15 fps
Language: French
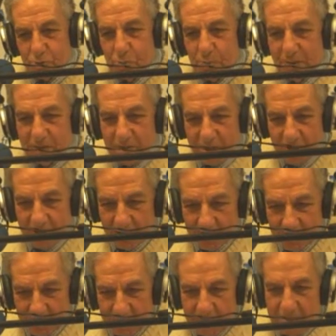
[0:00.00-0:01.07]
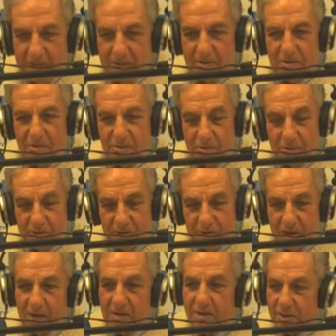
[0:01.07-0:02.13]
Je suis maintenant
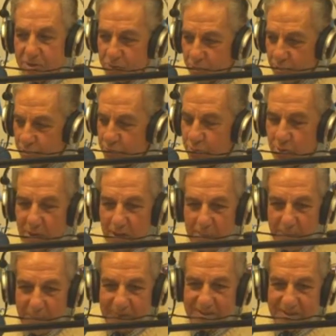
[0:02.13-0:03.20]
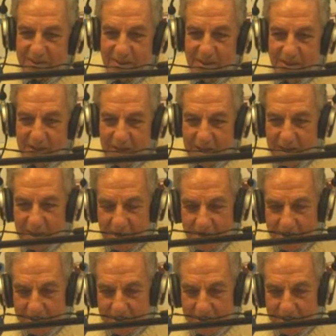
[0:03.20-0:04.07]
diacre et j'ai reçu l'année passée